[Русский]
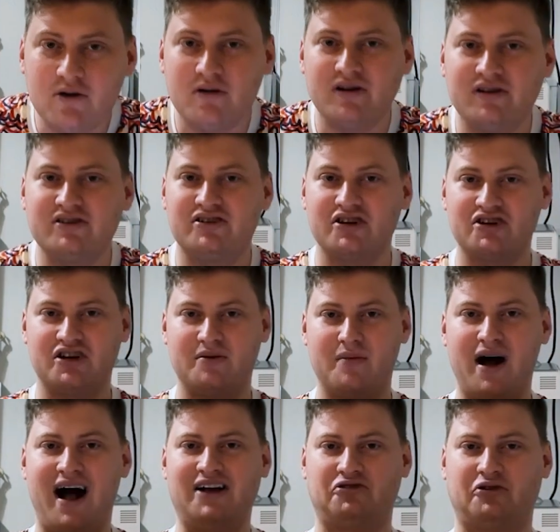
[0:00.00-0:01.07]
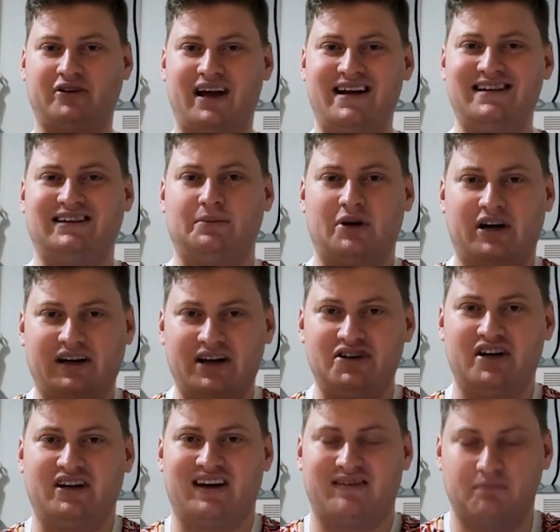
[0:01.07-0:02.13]
он зажимал журналиста
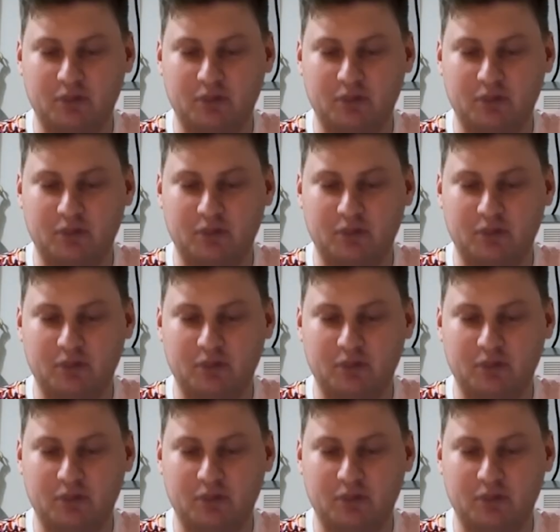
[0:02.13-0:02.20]
Михаличенко